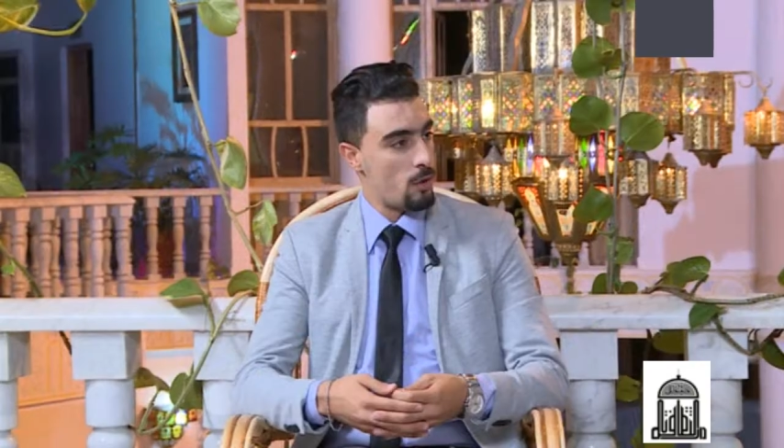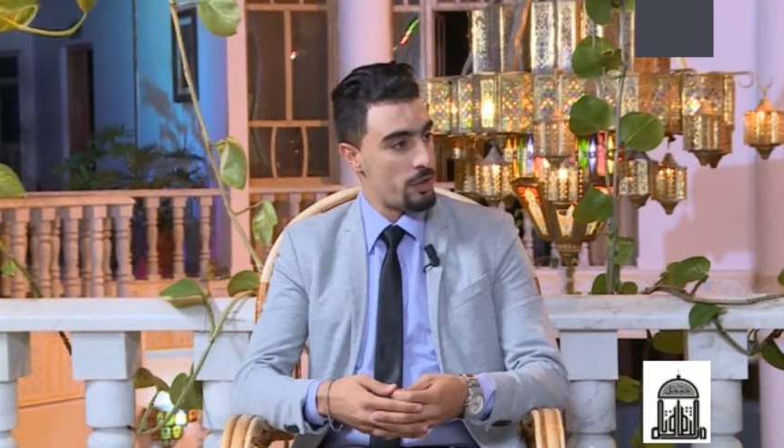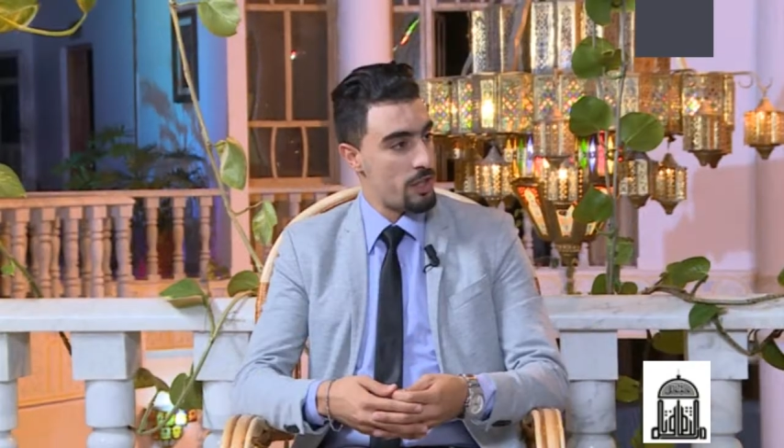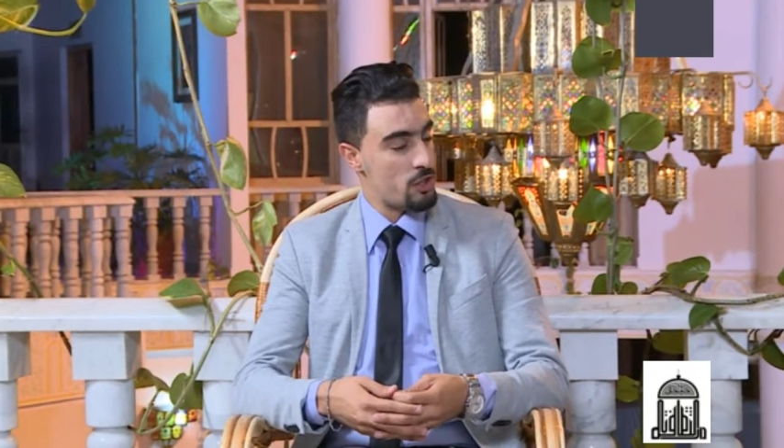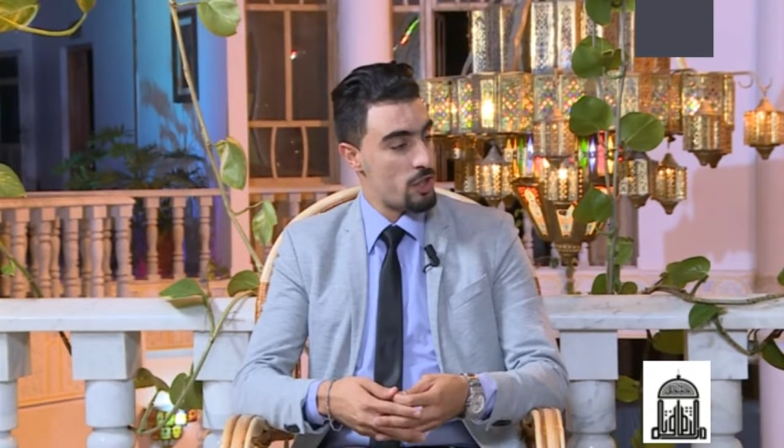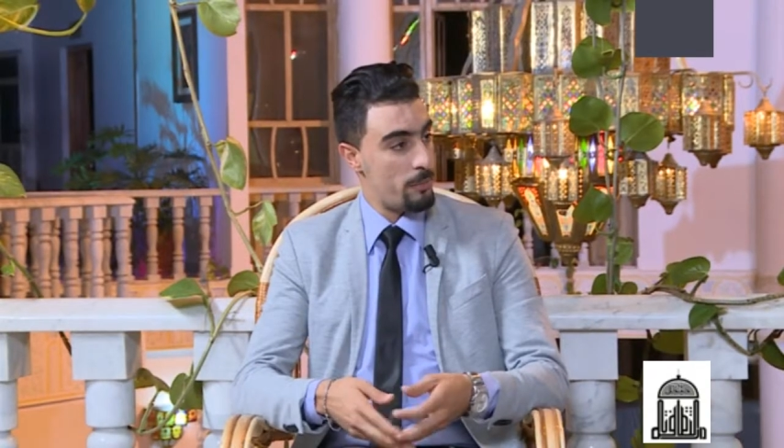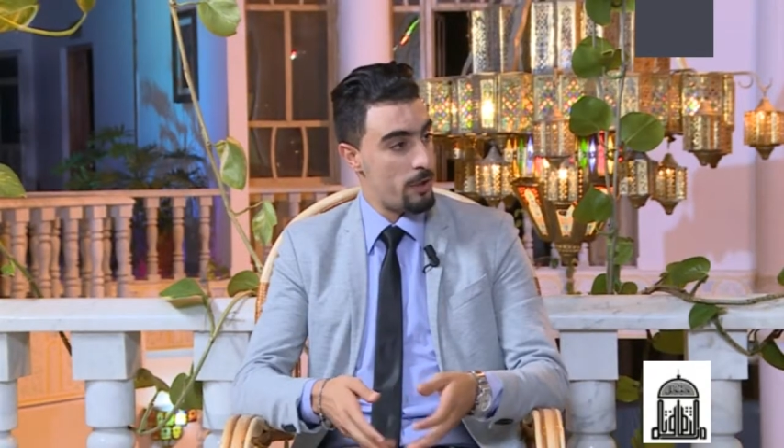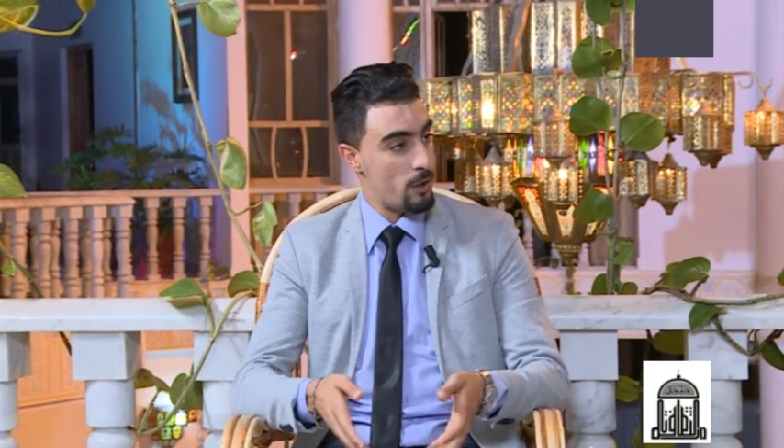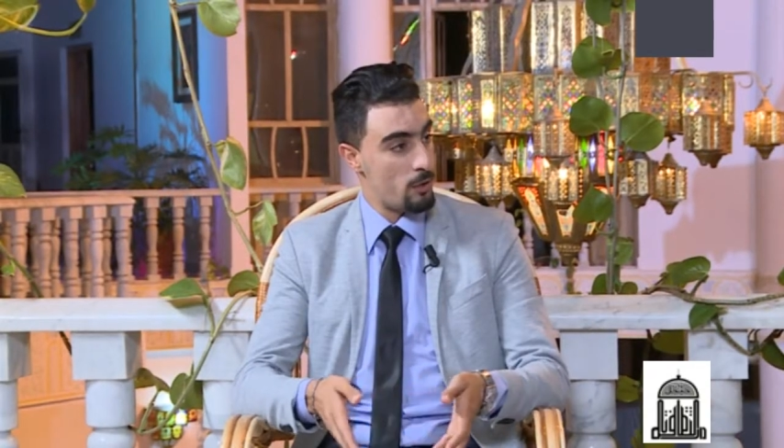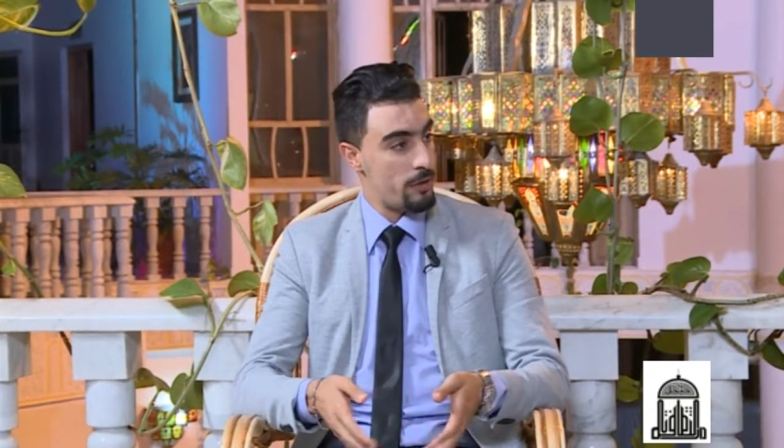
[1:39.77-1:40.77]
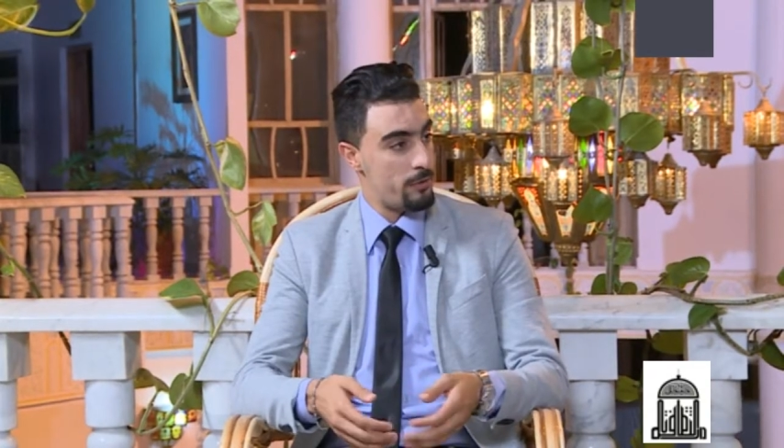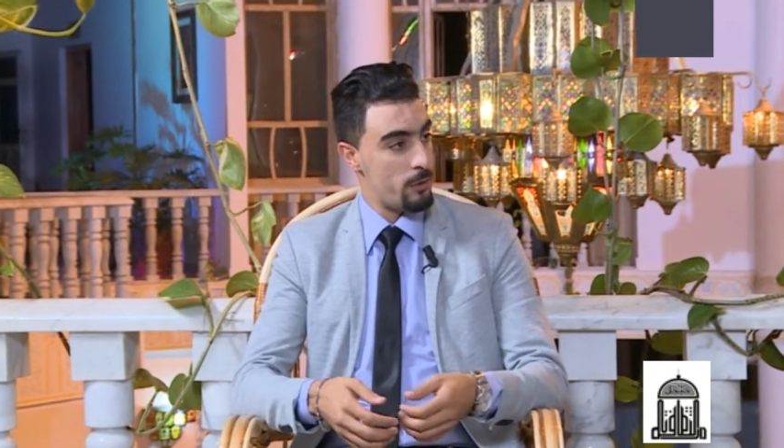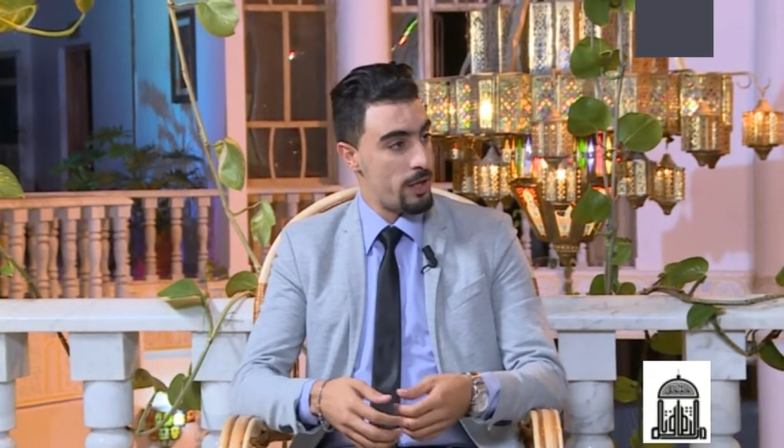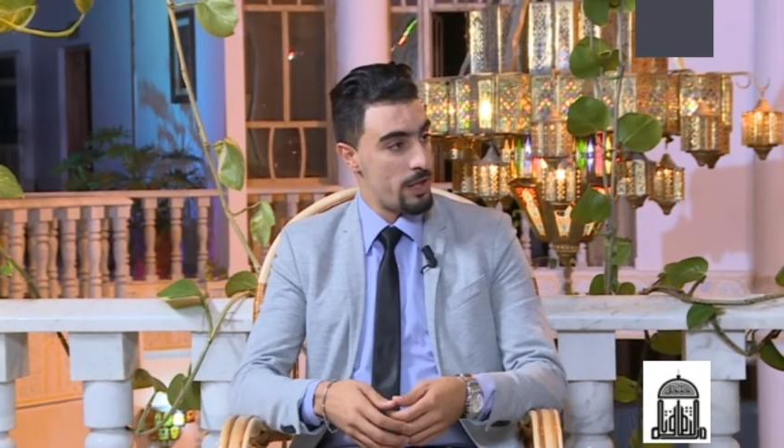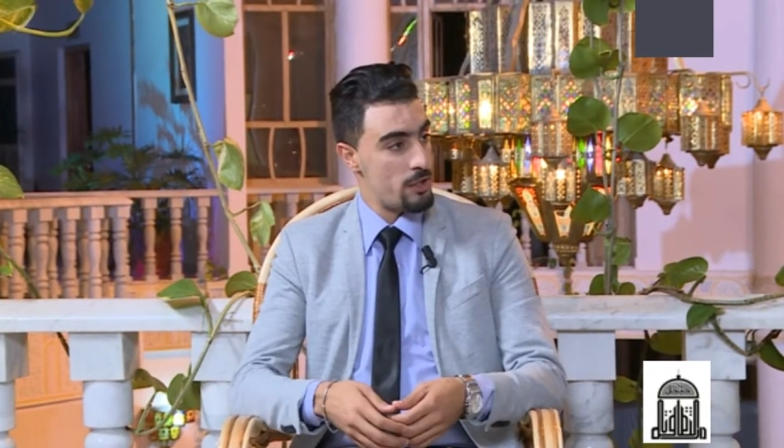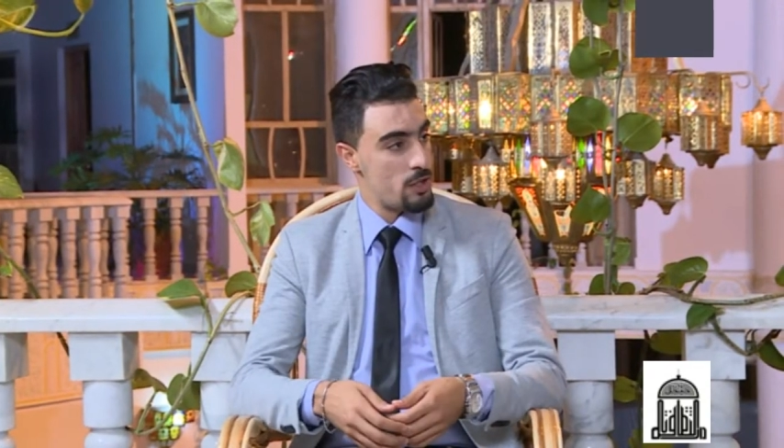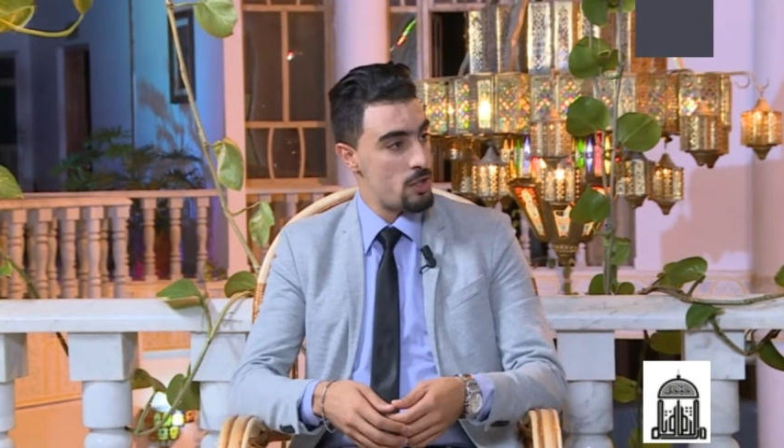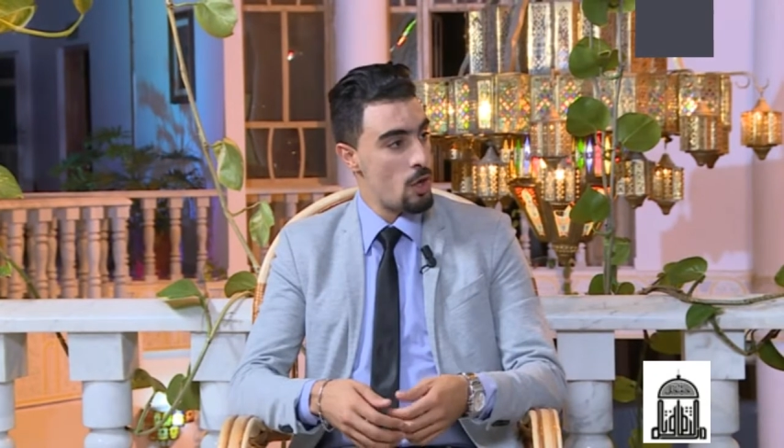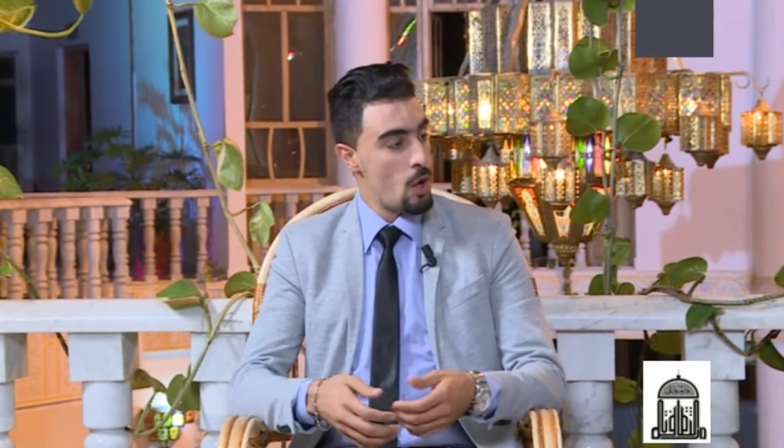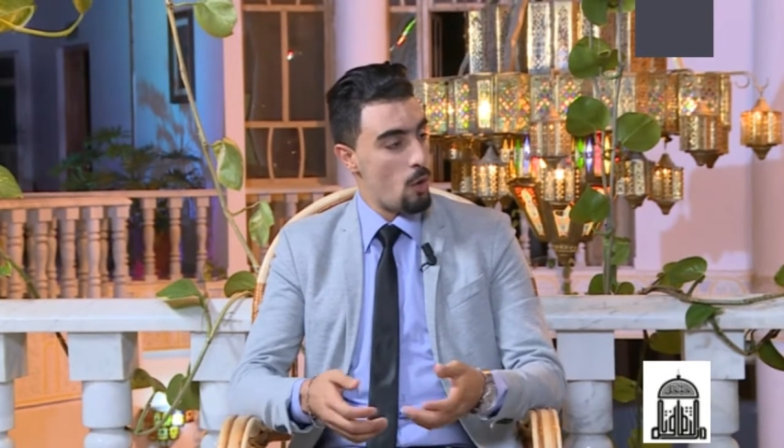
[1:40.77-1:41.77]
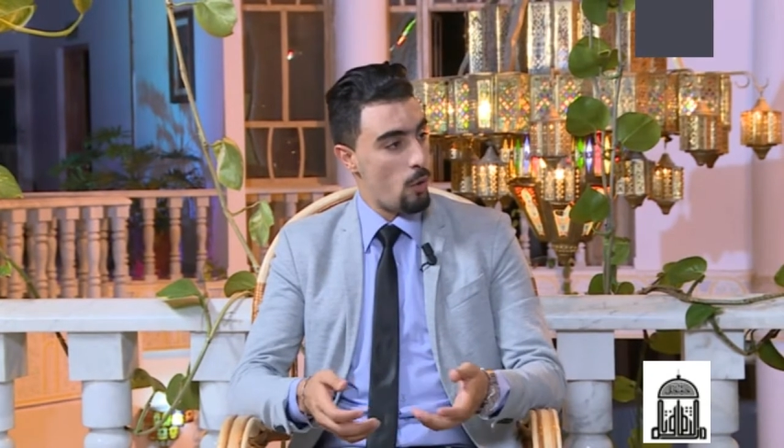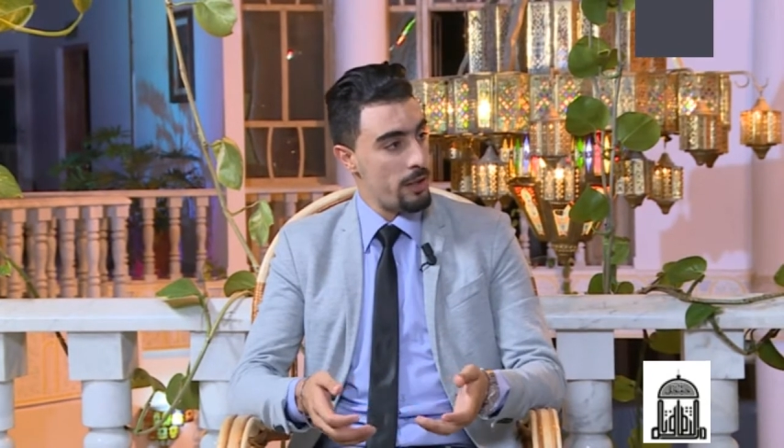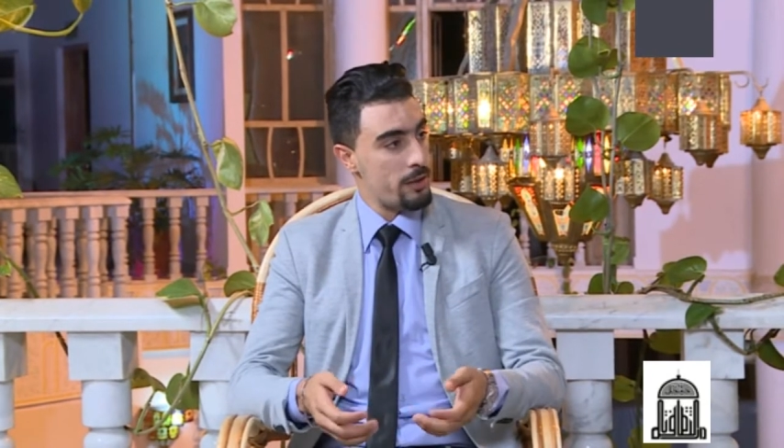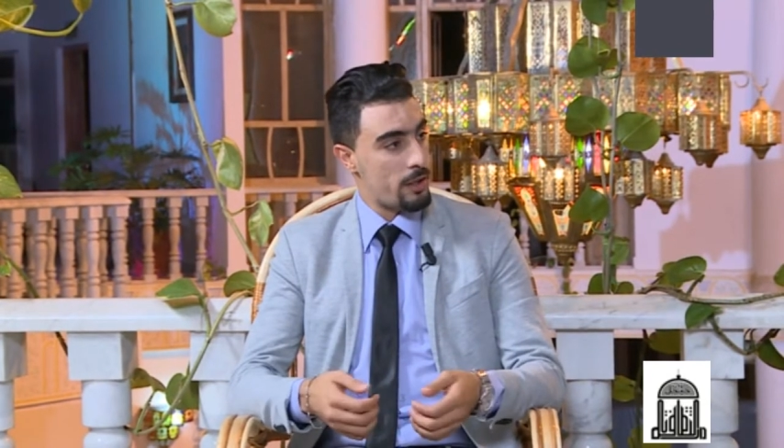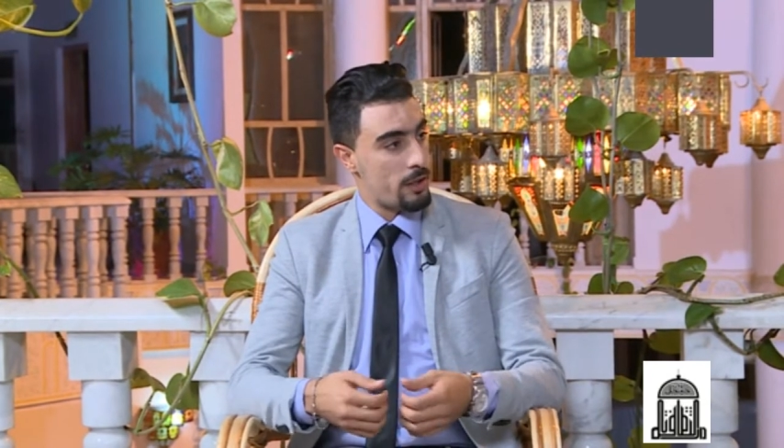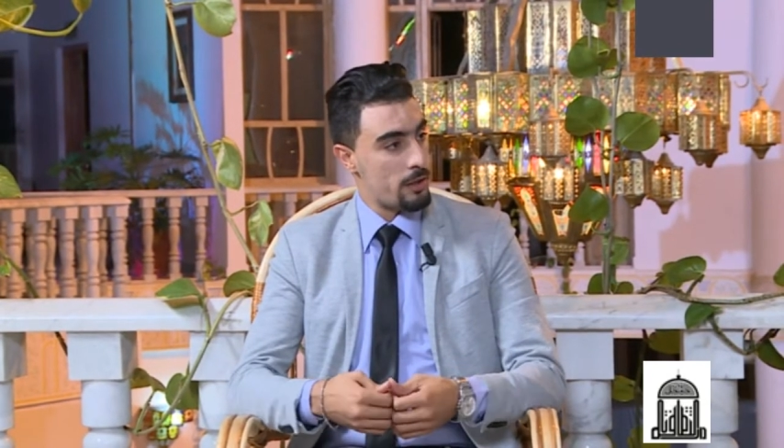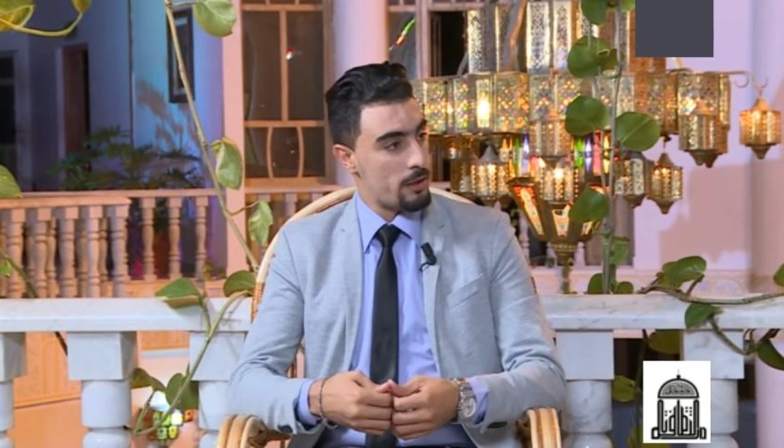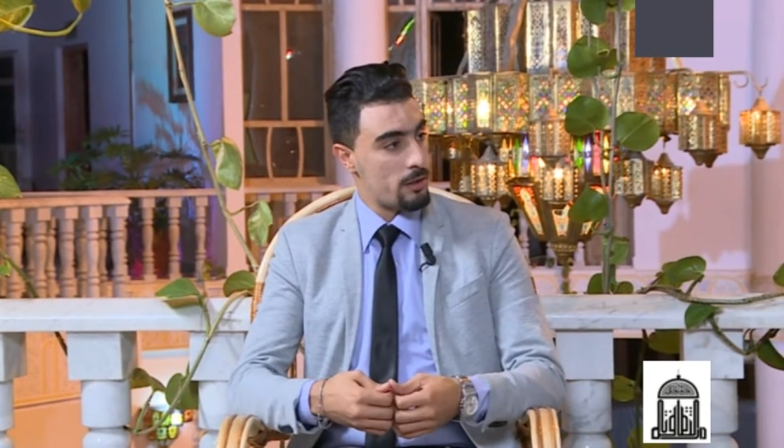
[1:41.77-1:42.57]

اغنيه شعبي هنا في ولايه جيجل وعندك